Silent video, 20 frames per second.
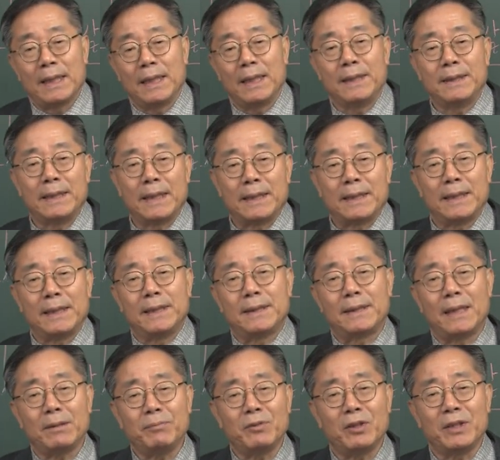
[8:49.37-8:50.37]
이제 그
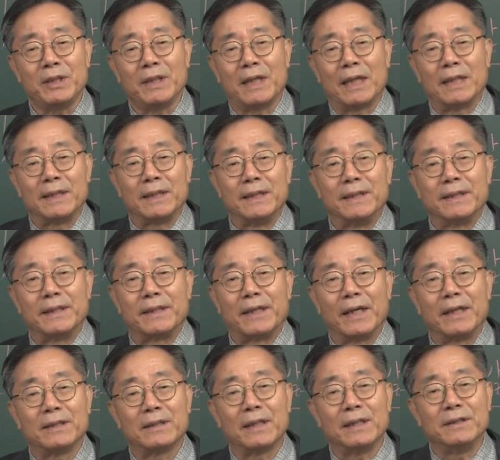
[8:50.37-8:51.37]
생명이라는 게 이제
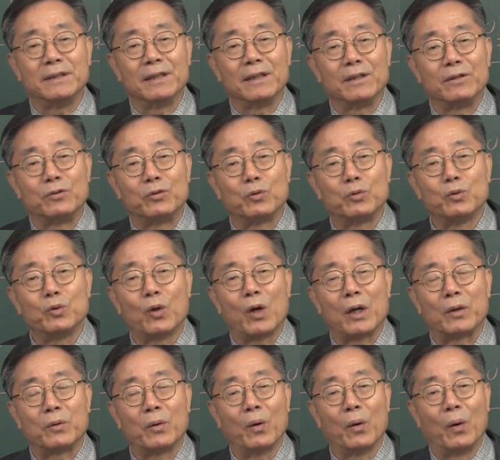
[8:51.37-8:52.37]
굉장히 이제
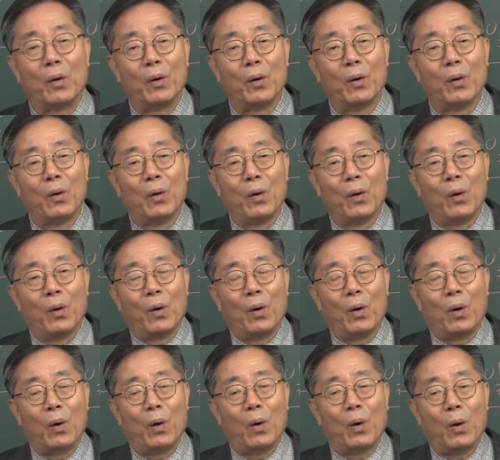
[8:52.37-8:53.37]
중요하고,
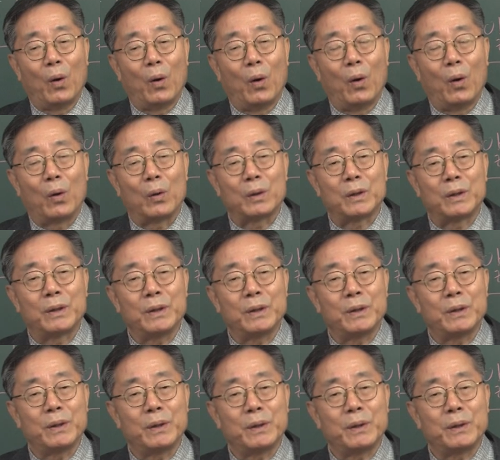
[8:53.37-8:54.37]
어,
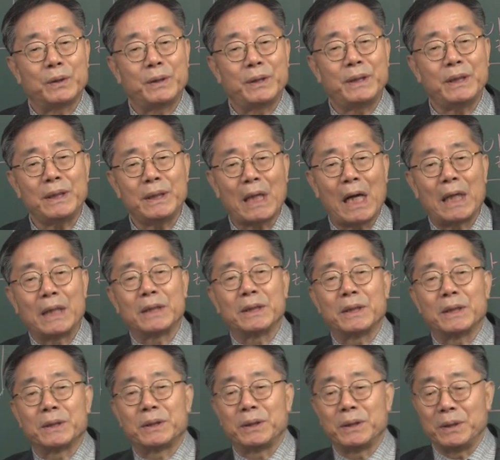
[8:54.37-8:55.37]
그 시라는
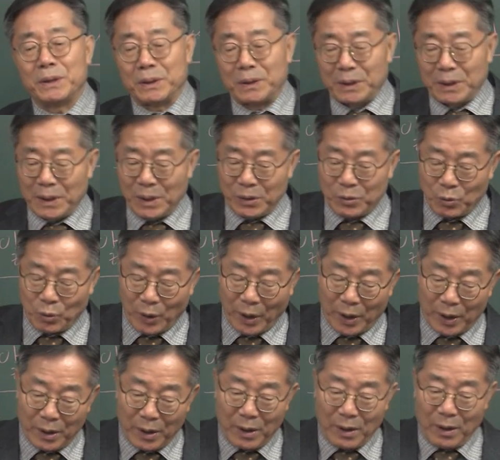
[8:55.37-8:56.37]
것은
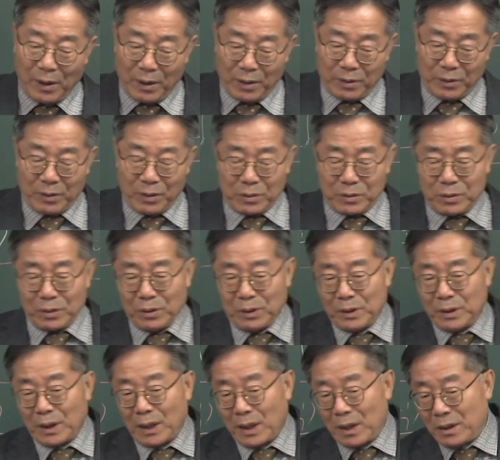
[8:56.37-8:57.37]
일종의
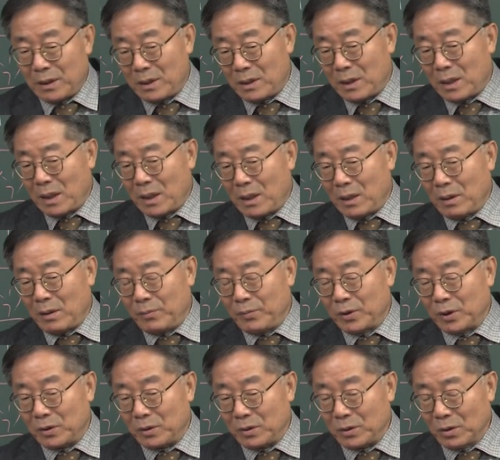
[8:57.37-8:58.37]
여성이 애를
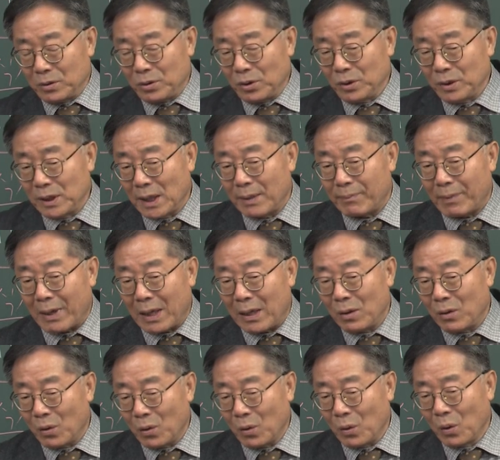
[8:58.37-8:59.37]
낳으면
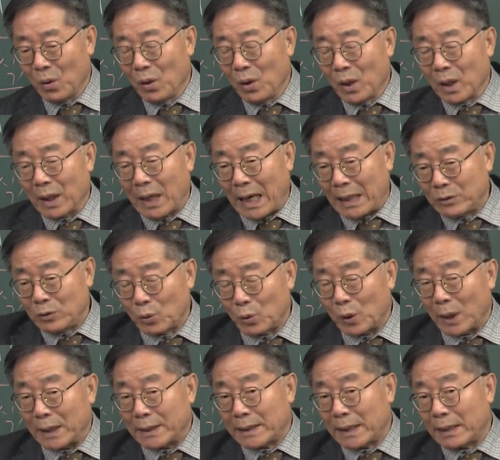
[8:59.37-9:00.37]
여성이야말로
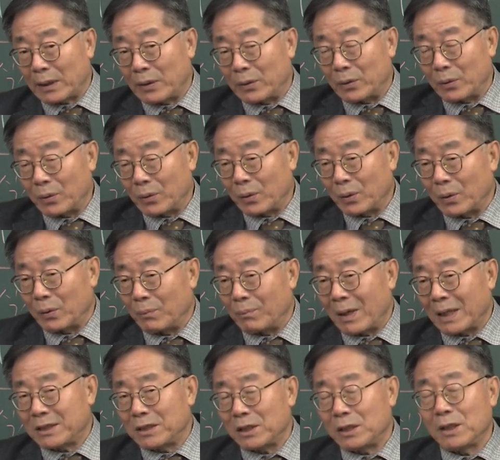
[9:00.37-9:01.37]
가족을 낳잖아요. 어,
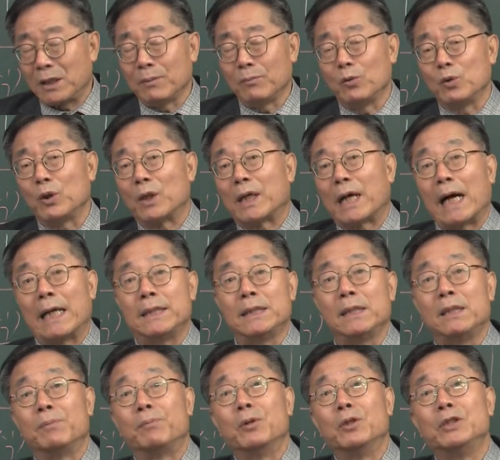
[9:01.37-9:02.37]
마치 식물이
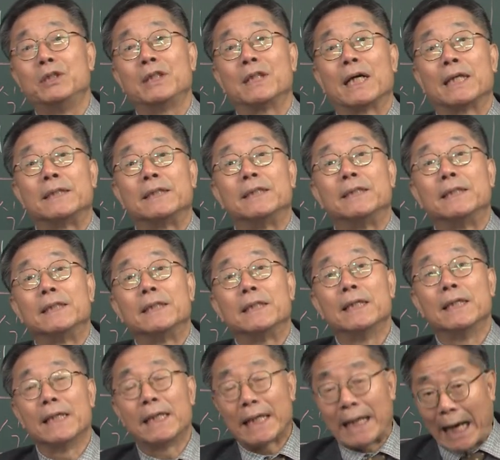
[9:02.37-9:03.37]
가지를 번식하듯이
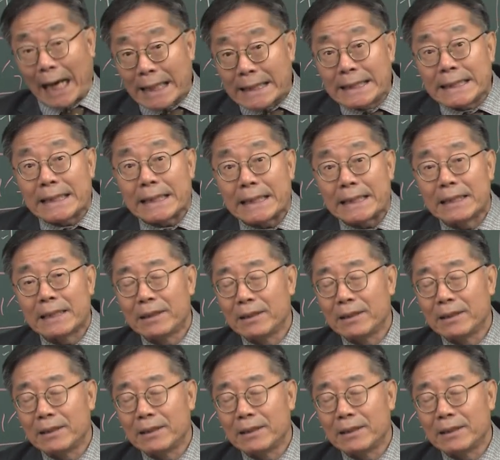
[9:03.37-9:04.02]
가지